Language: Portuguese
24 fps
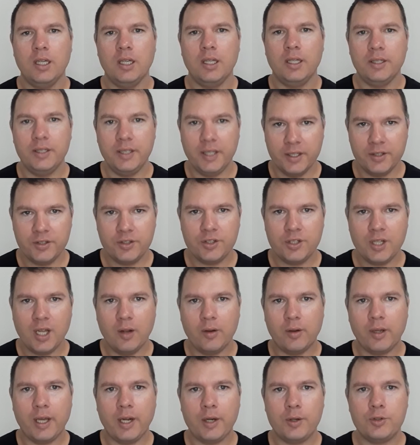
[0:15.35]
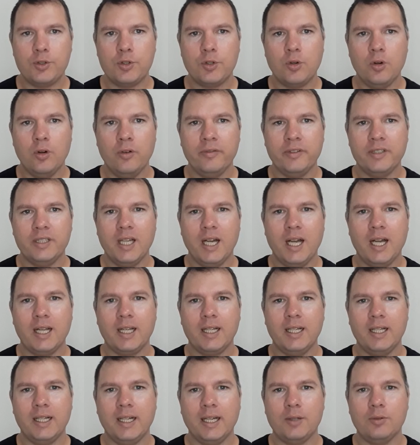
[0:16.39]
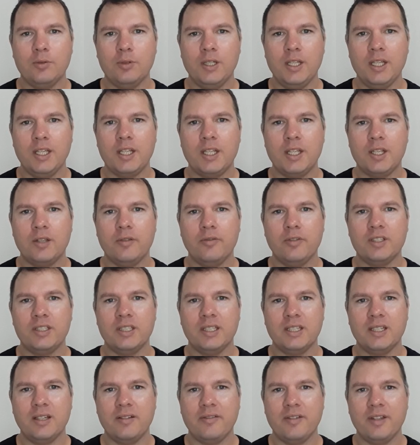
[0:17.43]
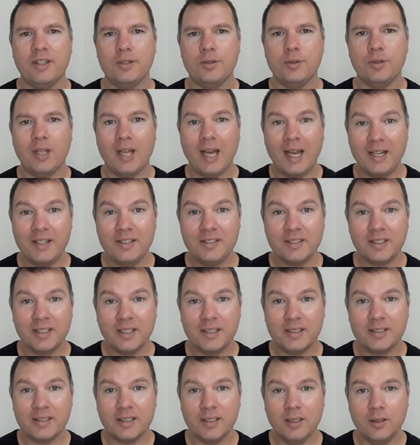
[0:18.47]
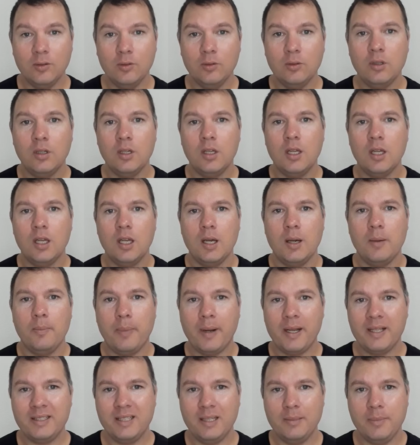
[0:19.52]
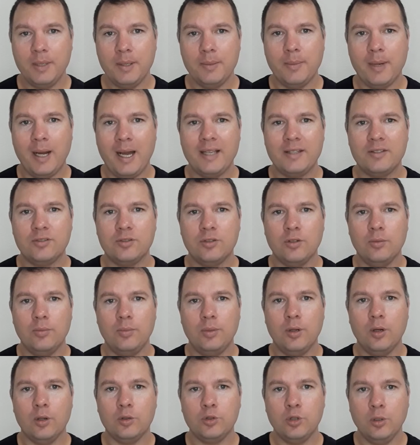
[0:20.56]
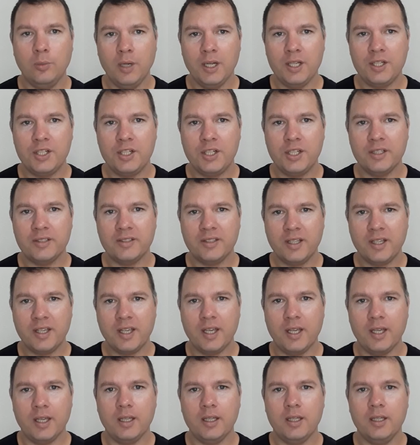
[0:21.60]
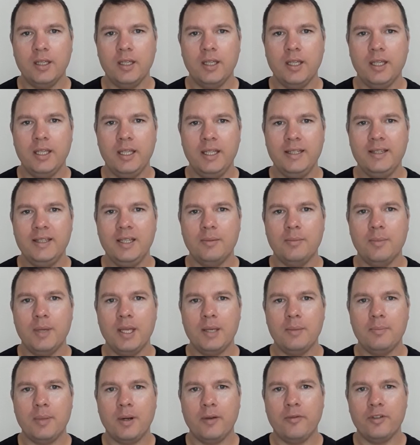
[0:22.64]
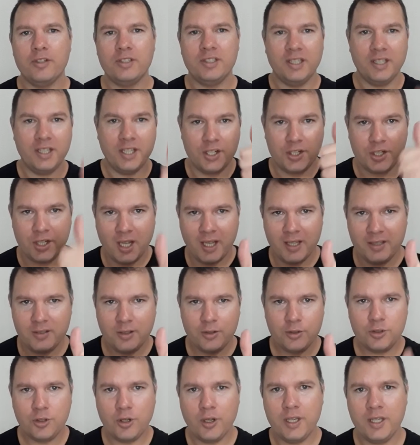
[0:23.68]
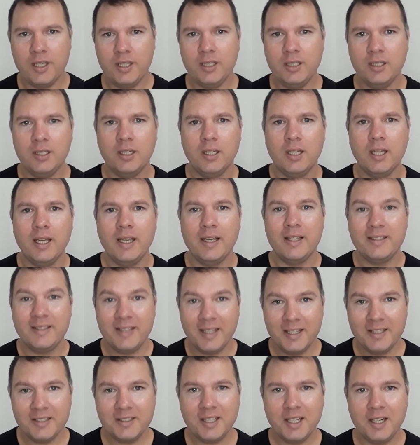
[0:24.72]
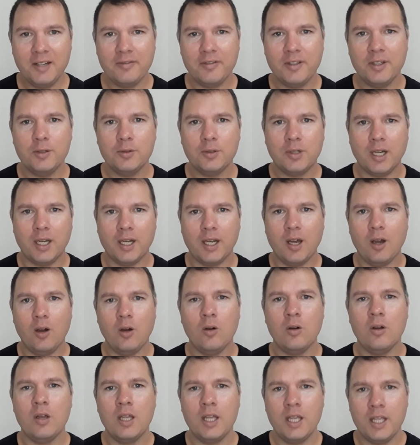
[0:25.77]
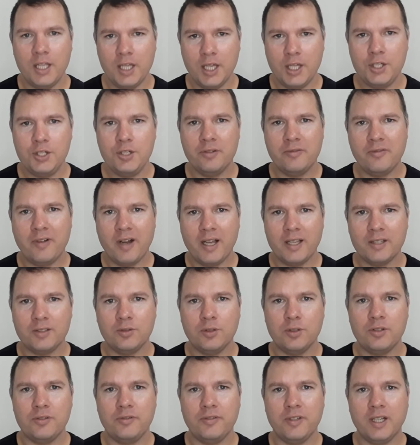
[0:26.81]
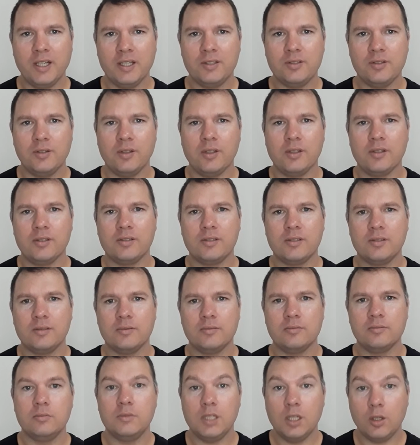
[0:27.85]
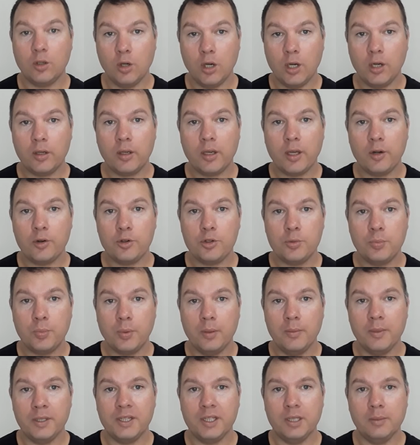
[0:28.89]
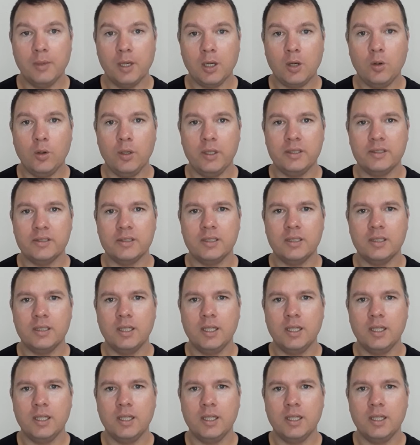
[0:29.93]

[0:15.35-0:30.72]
Desde já eu quero te convidar a clicar no link que você está vendo na descrição para saber mais sobre o Automatiza IQ e também para você deixar seu joinha, se inscrever no canal e ativar as notificações. E agora eu quero te prometer uma coisa.